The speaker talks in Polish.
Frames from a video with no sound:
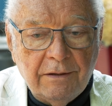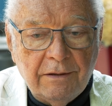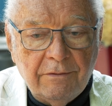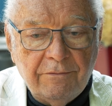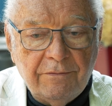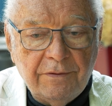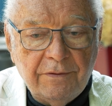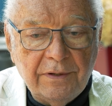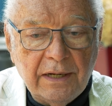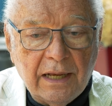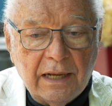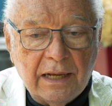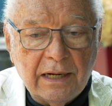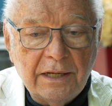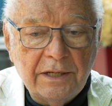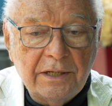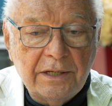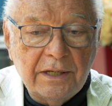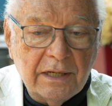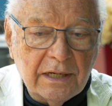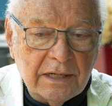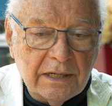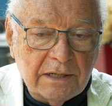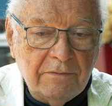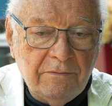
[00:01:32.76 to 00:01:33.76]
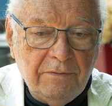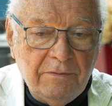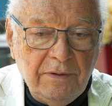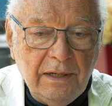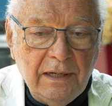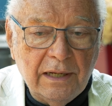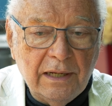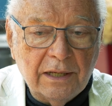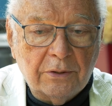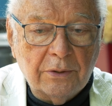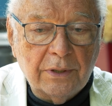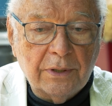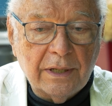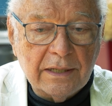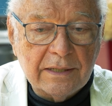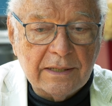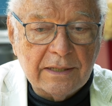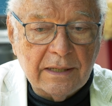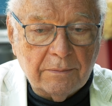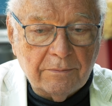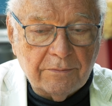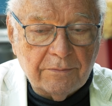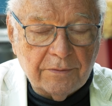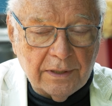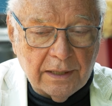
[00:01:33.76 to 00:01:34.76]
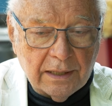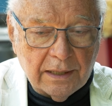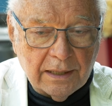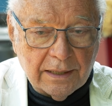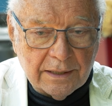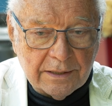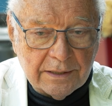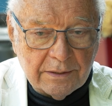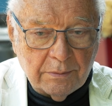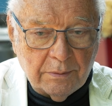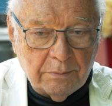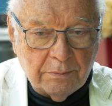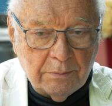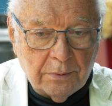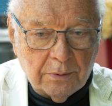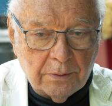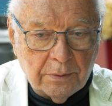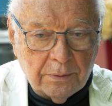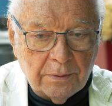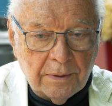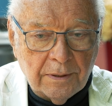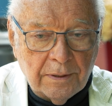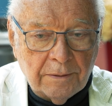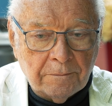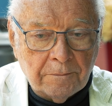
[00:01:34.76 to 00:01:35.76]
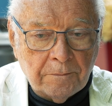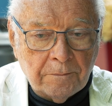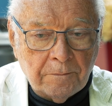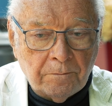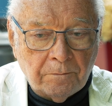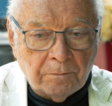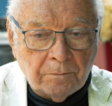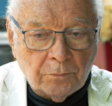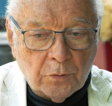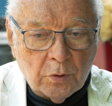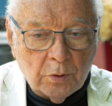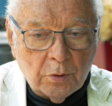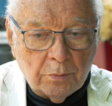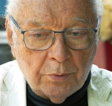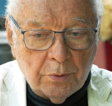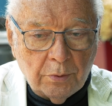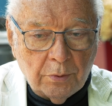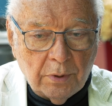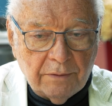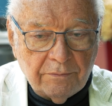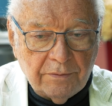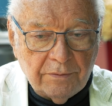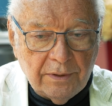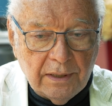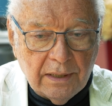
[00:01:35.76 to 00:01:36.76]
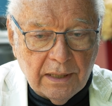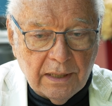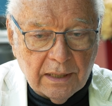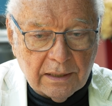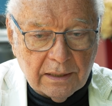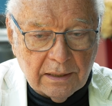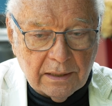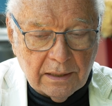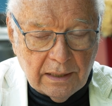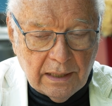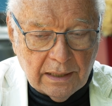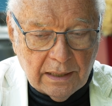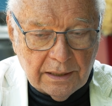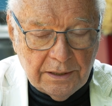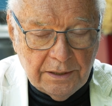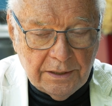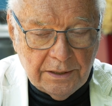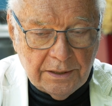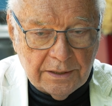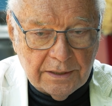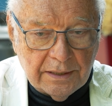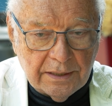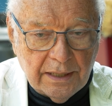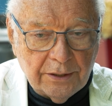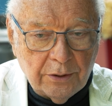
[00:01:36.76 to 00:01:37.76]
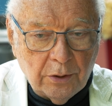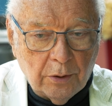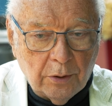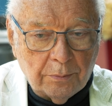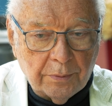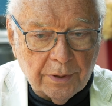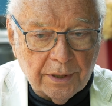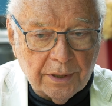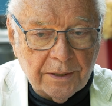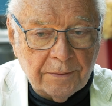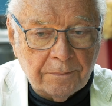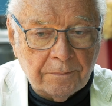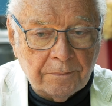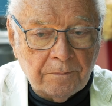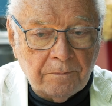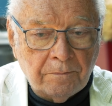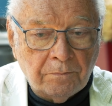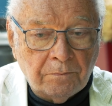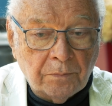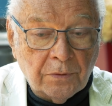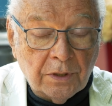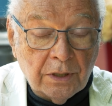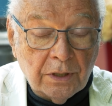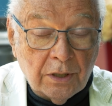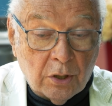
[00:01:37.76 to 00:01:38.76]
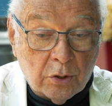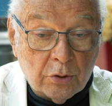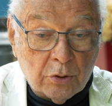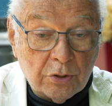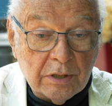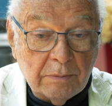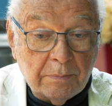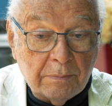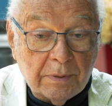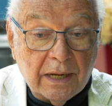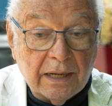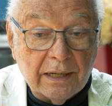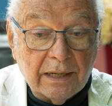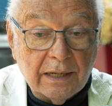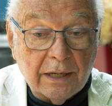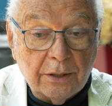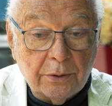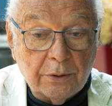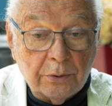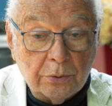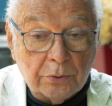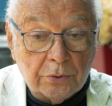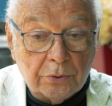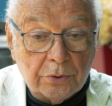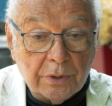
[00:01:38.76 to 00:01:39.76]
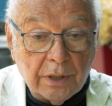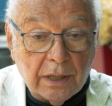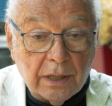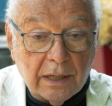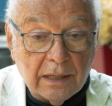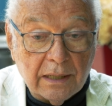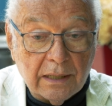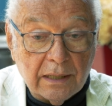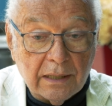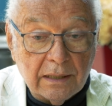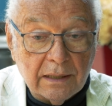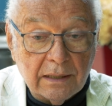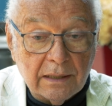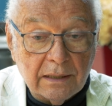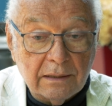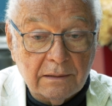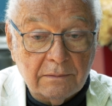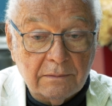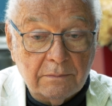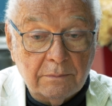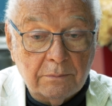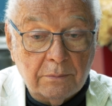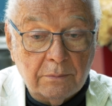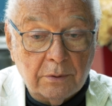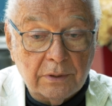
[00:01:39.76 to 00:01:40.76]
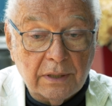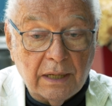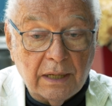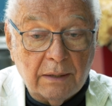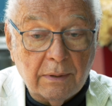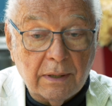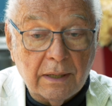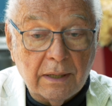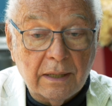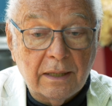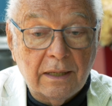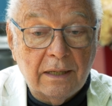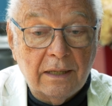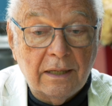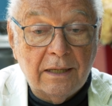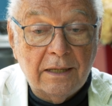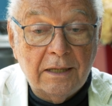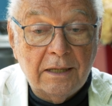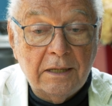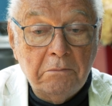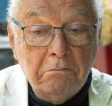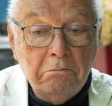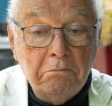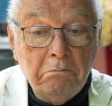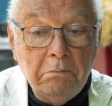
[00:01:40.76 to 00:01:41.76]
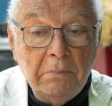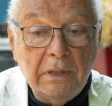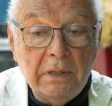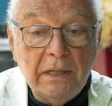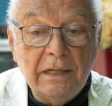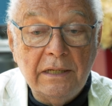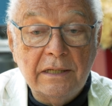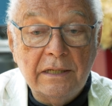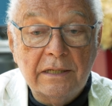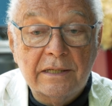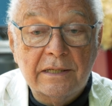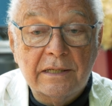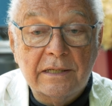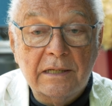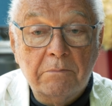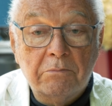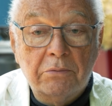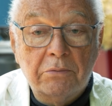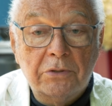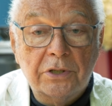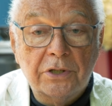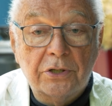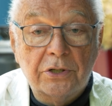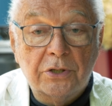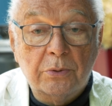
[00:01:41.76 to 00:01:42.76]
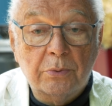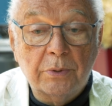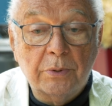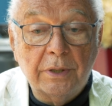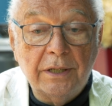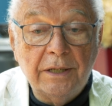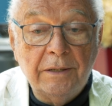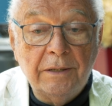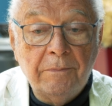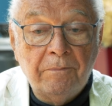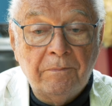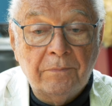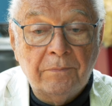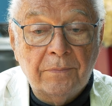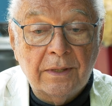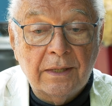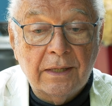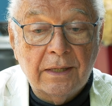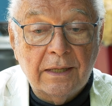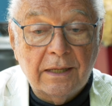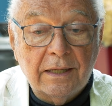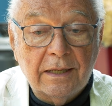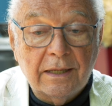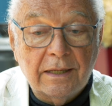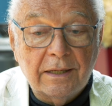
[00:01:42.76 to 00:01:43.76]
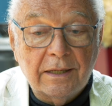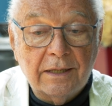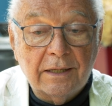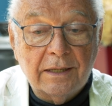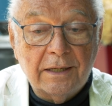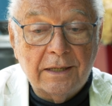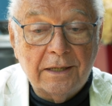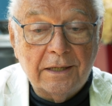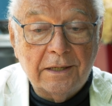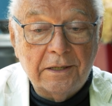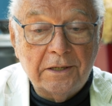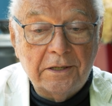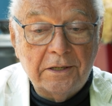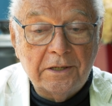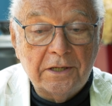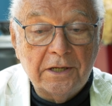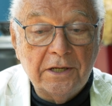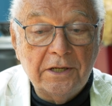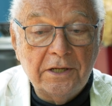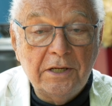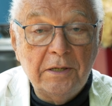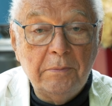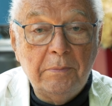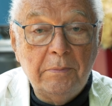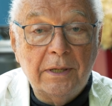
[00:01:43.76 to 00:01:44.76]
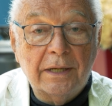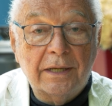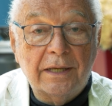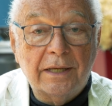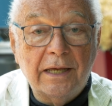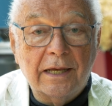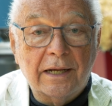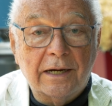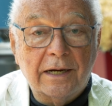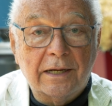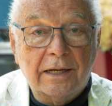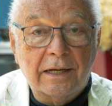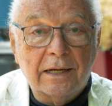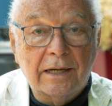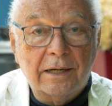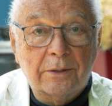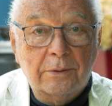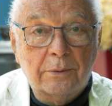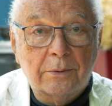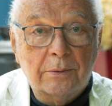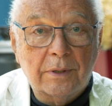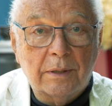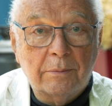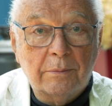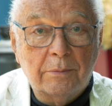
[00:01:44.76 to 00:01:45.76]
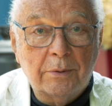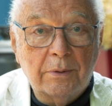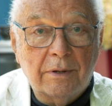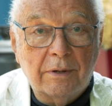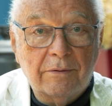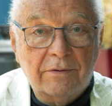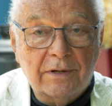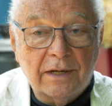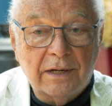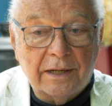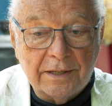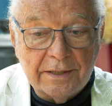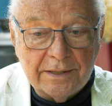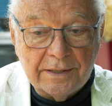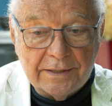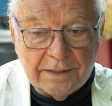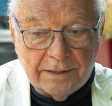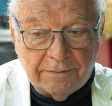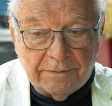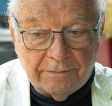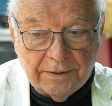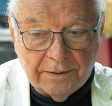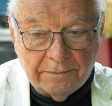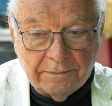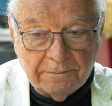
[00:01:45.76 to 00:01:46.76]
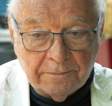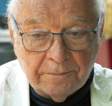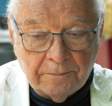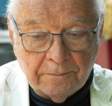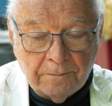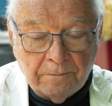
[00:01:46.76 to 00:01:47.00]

wynalezienie, znaczy willę to ja sam wynalazłem, bo to była willa jakichś znajomych, rozebrana już, a bo dała miejsce przyszłej y, siedzibie Gierka, która była w Klarycewie.